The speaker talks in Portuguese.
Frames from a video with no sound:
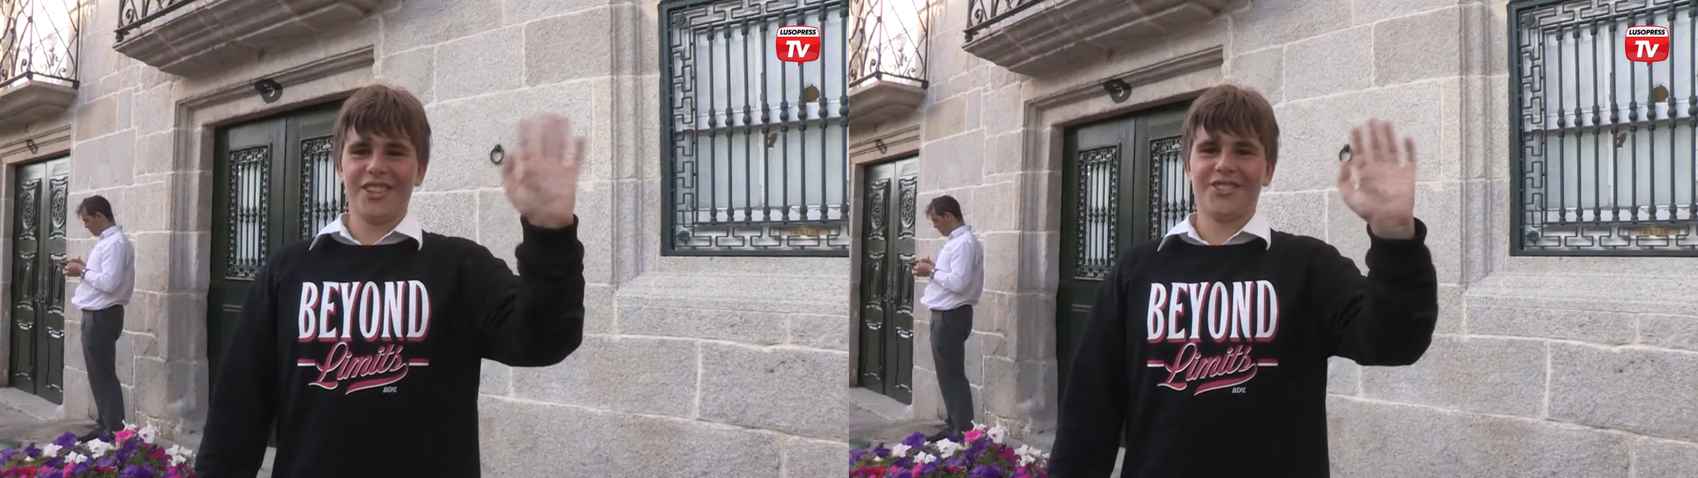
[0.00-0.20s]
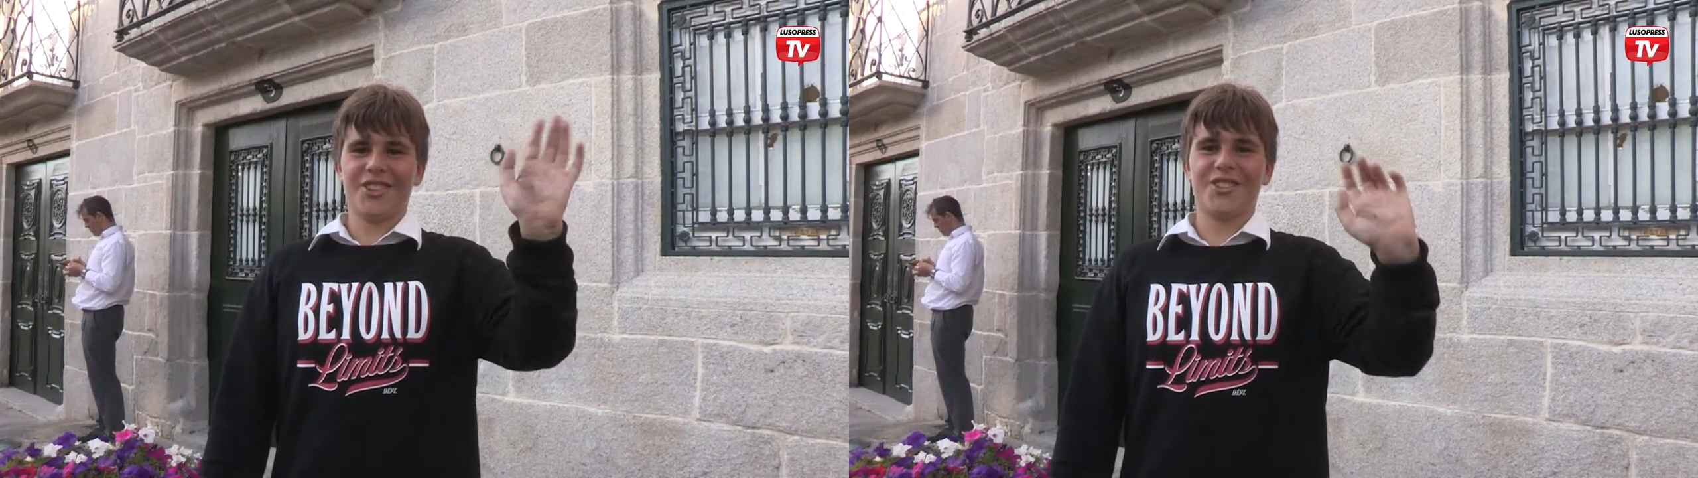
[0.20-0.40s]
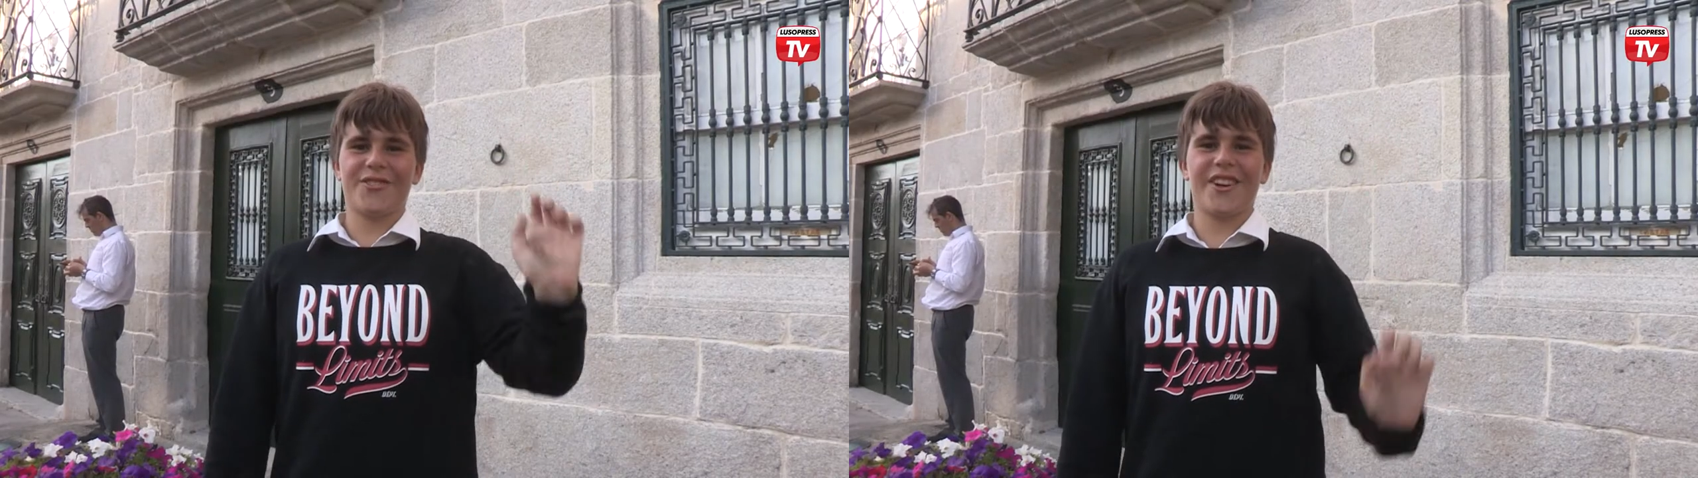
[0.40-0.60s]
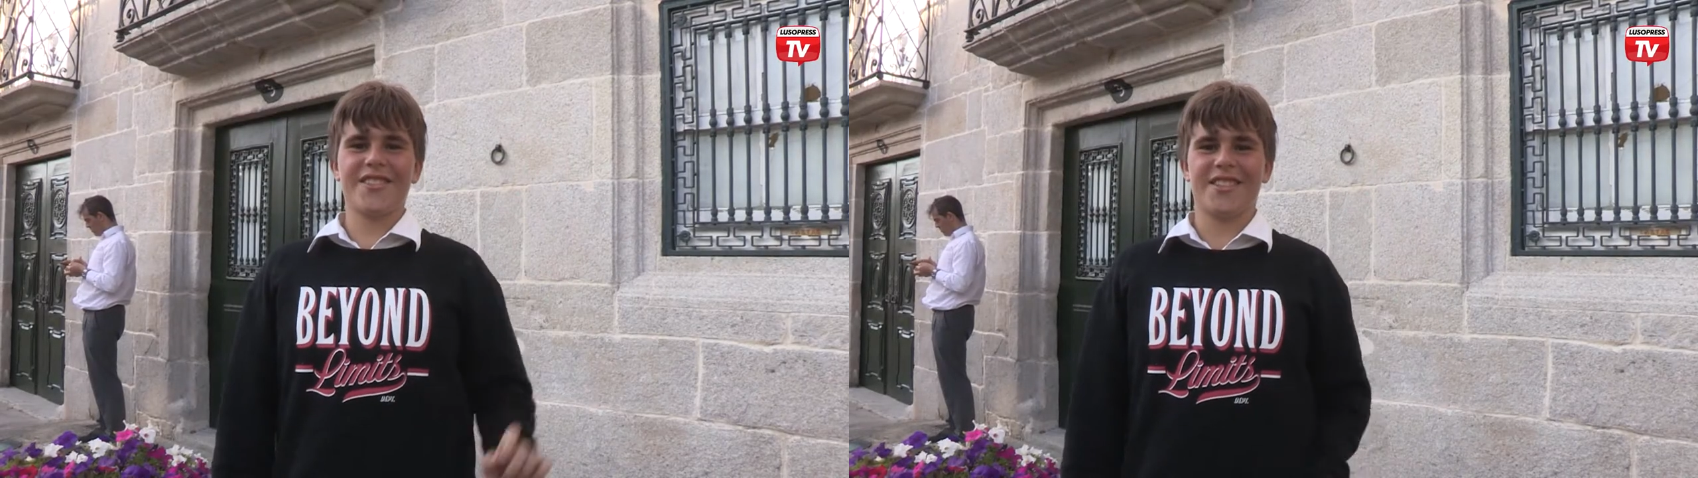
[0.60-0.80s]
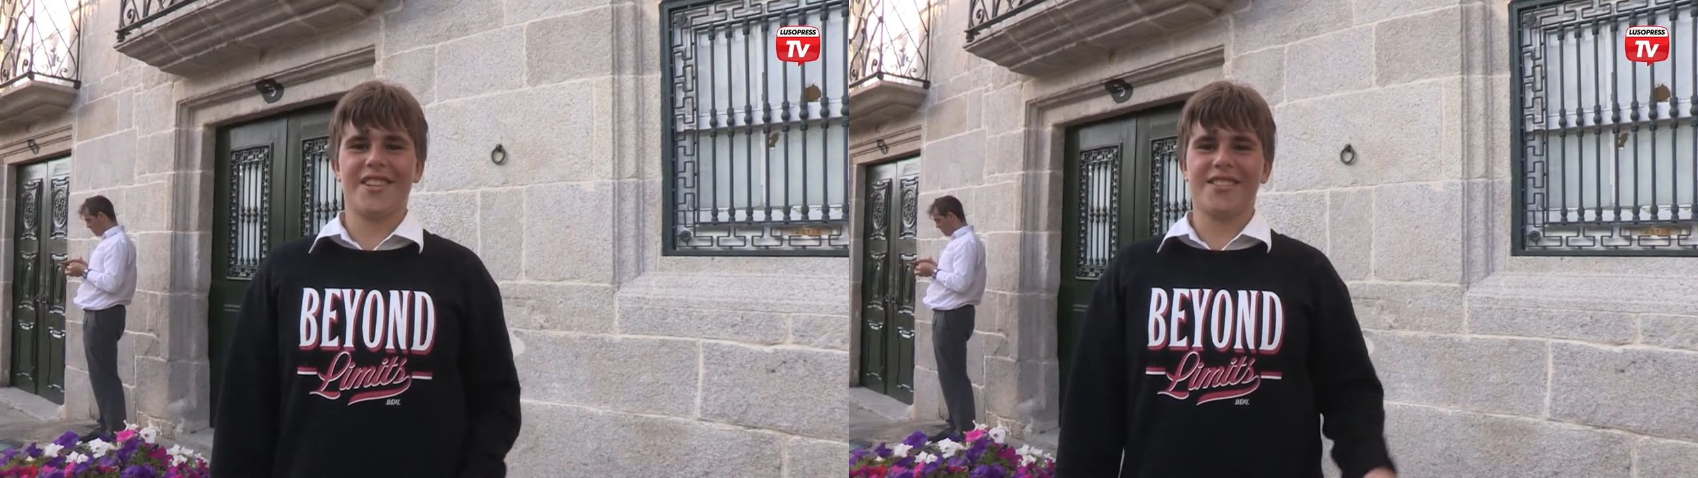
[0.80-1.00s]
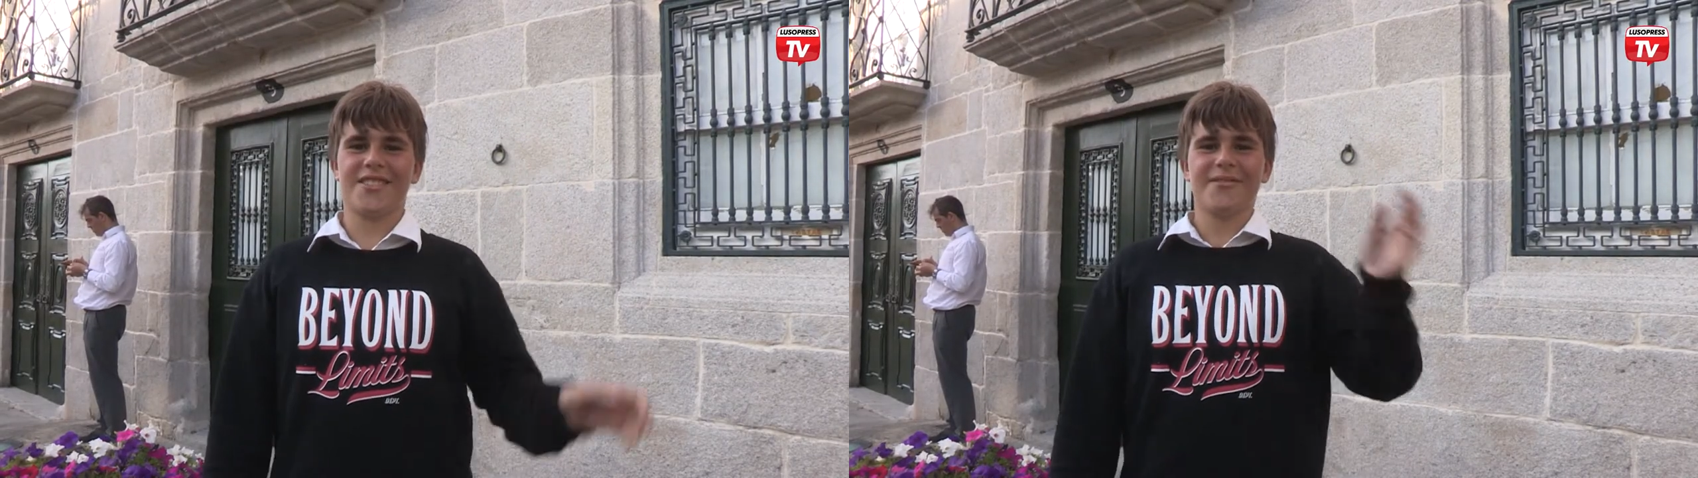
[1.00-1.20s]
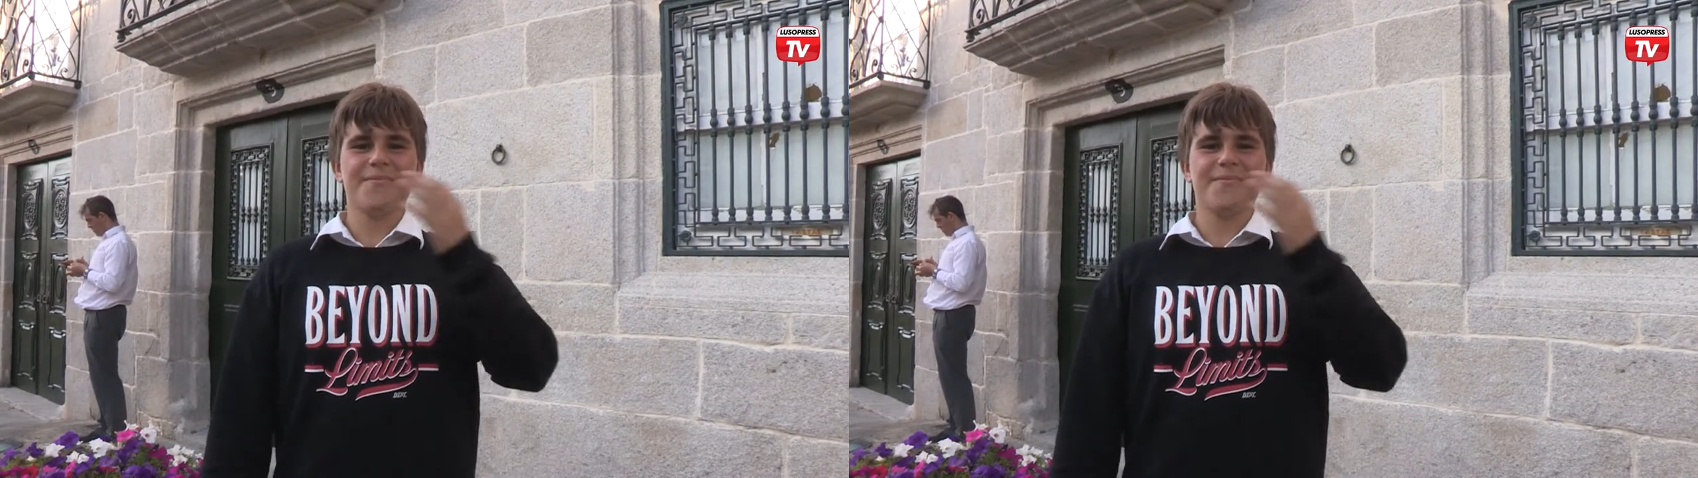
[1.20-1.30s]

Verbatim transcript: Guerreiro é natural